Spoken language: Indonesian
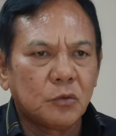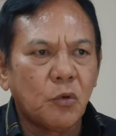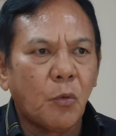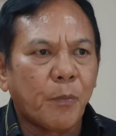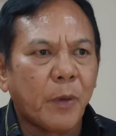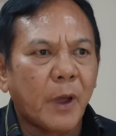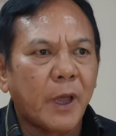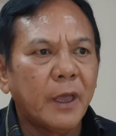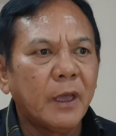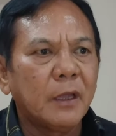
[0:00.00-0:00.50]

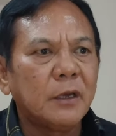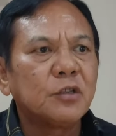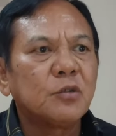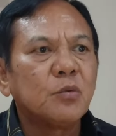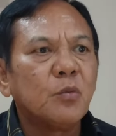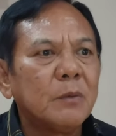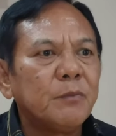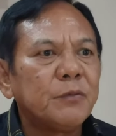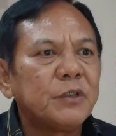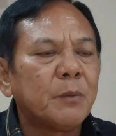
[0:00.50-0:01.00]
supaya ini
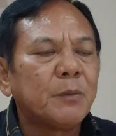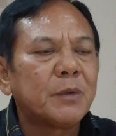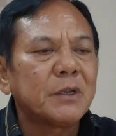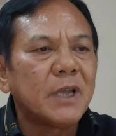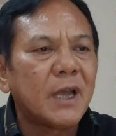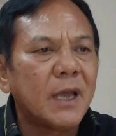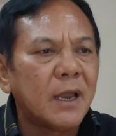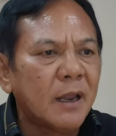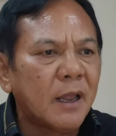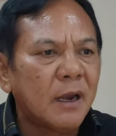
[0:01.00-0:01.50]
semua bisa
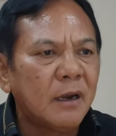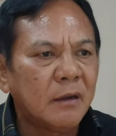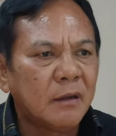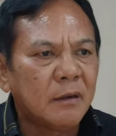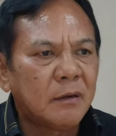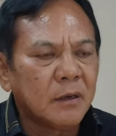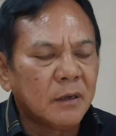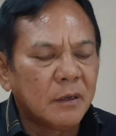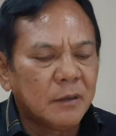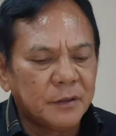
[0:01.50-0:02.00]
berjalan.
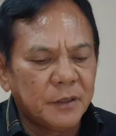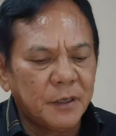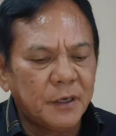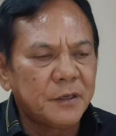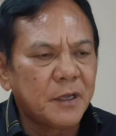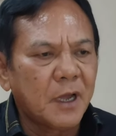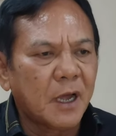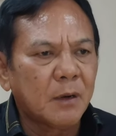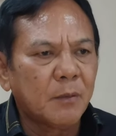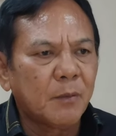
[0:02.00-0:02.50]

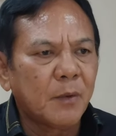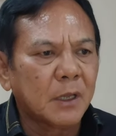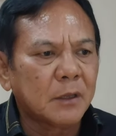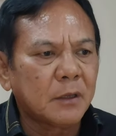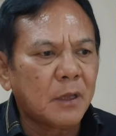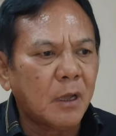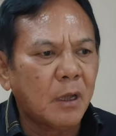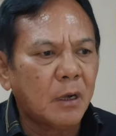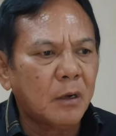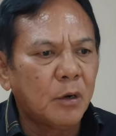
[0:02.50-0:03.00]
Jadi jangan
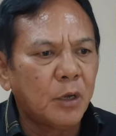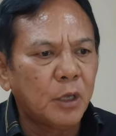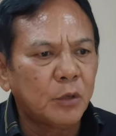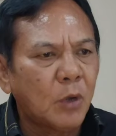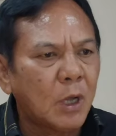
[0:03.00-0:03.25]
mengatakan nah,